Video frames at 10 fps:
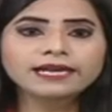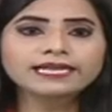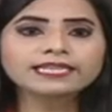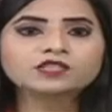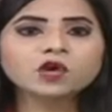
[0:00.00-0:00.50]

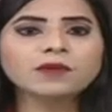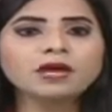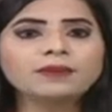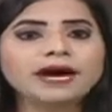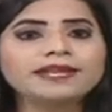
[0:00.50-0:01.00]
के हिस्सों
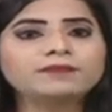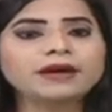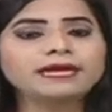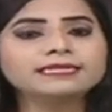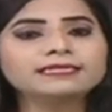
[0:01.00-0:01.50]
में भारी
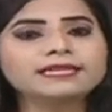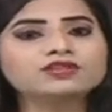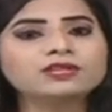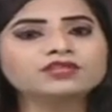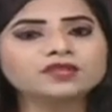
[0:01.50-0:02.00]
बारिश से
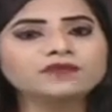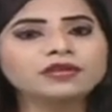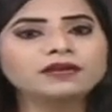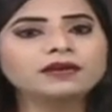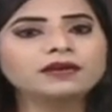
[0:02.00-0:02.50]

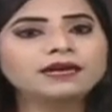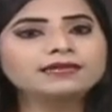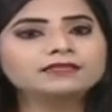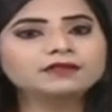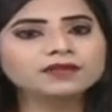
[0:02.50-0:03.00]
जनजीवन
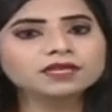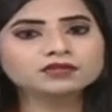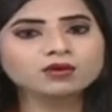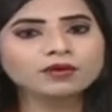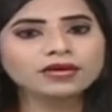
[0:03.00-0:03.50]
अस्त
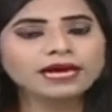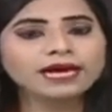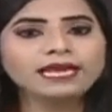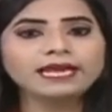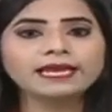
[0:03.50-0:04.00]
व्यस्त हो गया
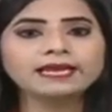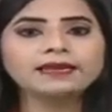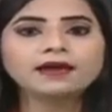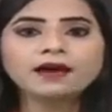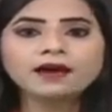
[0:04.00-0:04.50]
है
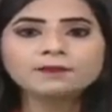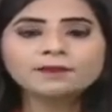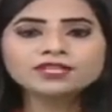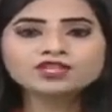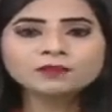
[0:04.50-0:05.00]
लेकिन
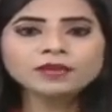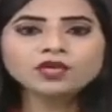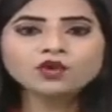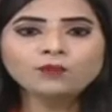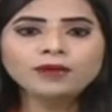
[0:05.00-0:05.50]
पश्चिमी
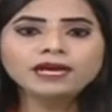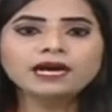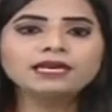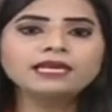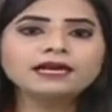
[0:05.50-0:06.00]
यूपी
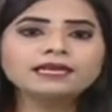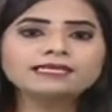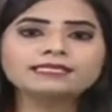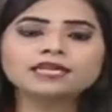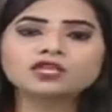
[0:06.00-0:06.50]
का अलीगढ़
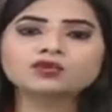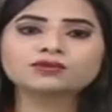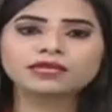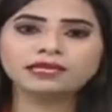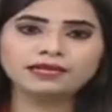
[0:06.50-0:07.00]
इससे
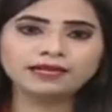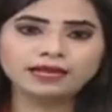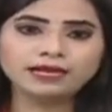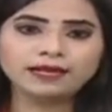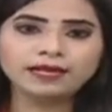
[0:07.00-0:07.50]
अछूता नहीं रहा है